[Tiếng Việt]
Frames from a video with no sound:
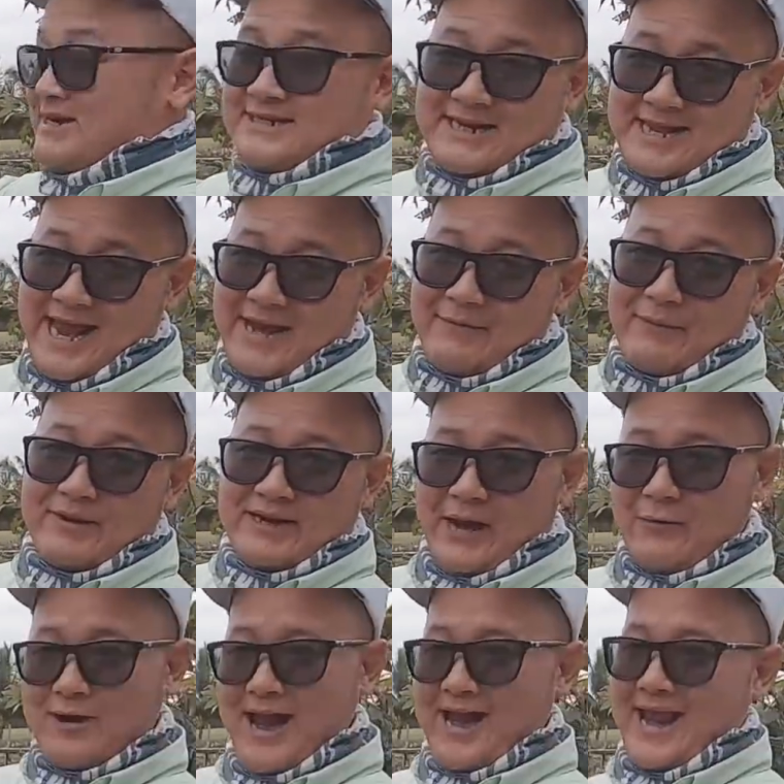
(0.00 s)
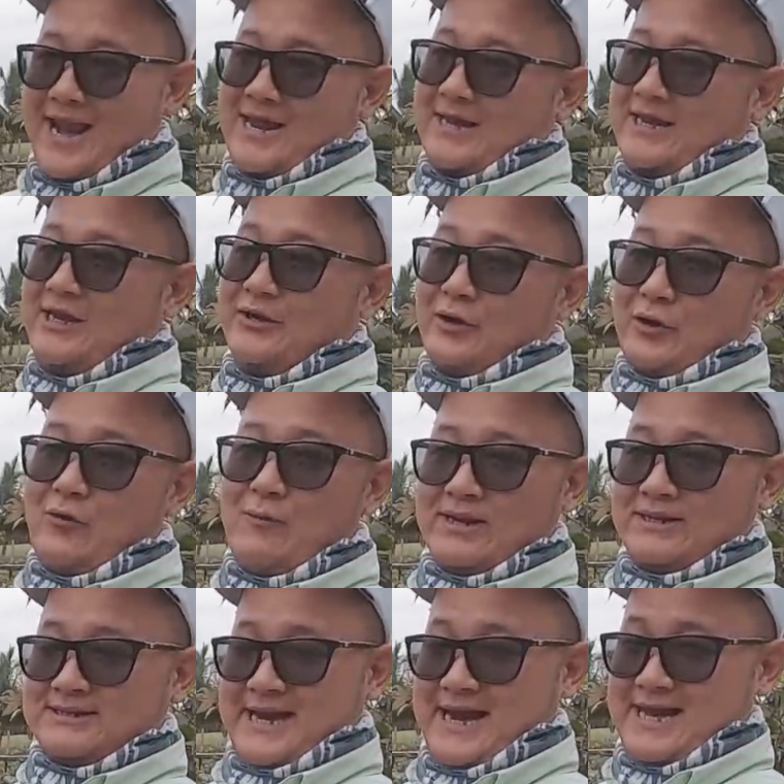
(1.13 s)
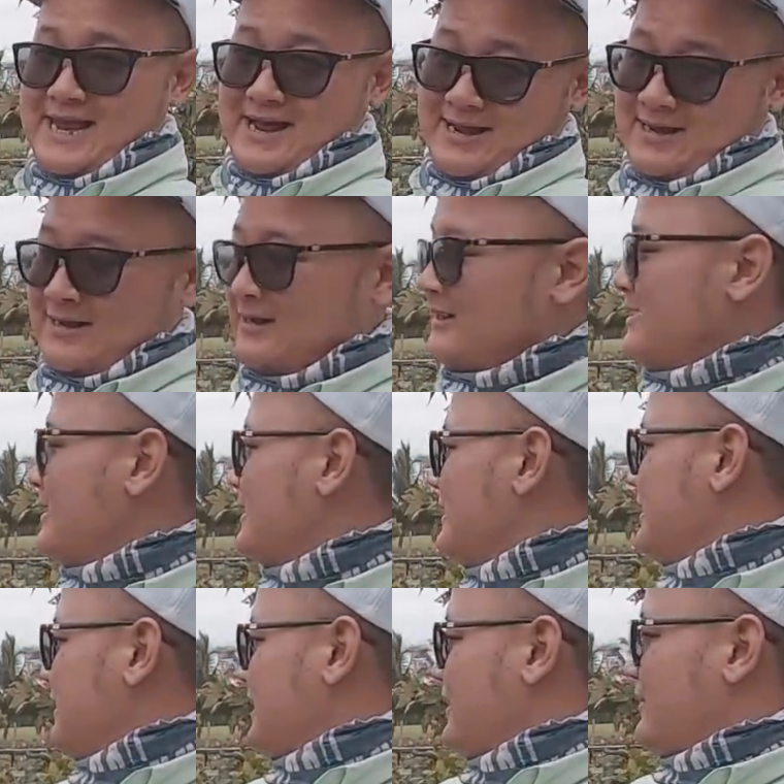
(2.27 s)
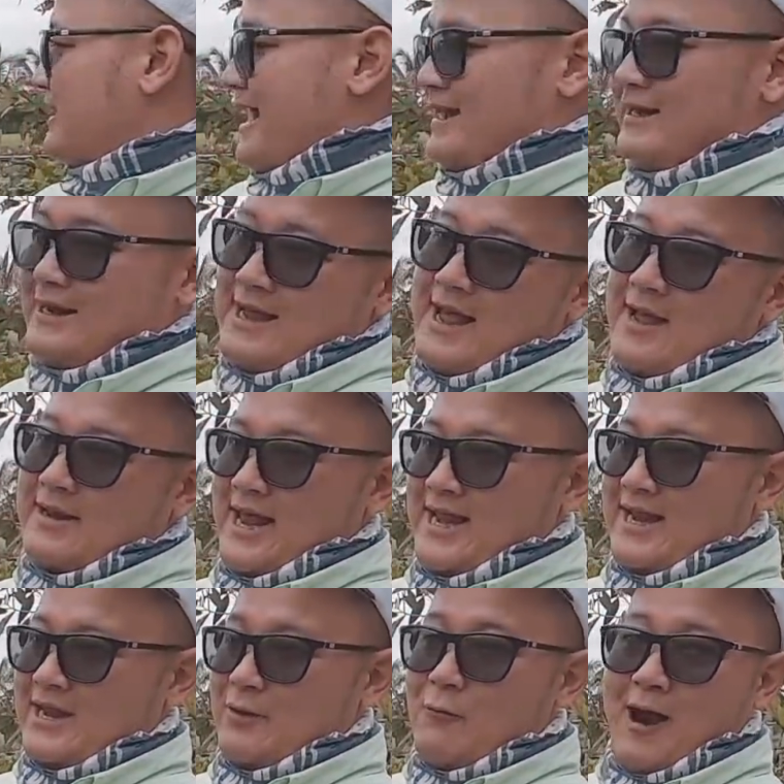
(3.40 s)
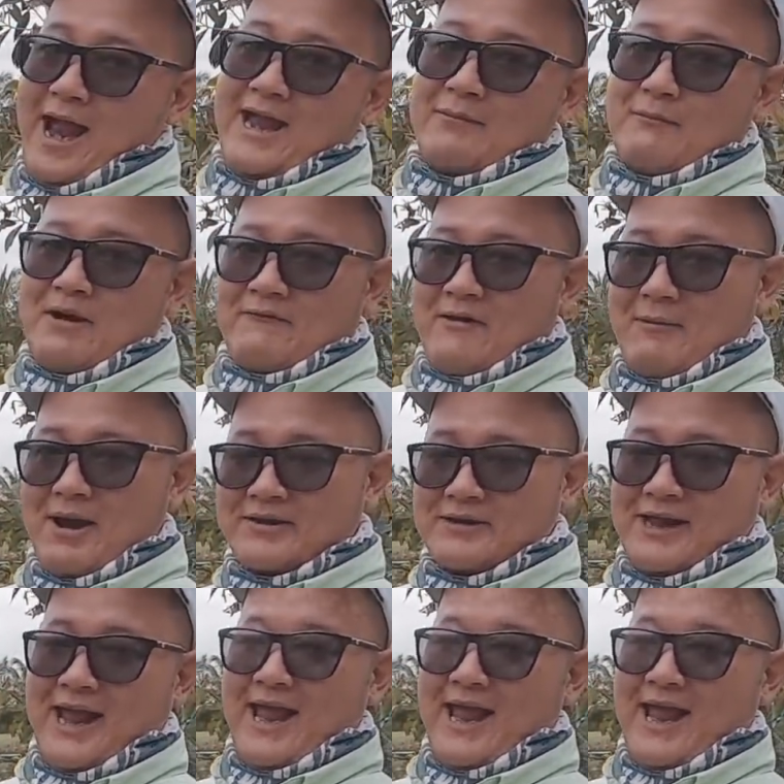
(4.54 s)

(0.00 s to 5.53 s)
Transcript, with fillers: mé sen dày và mình kéo ra đây là cái chiến thuật của mình từ sáng giờ thì mình đánh là thấy là hiệu quả bao và bắt được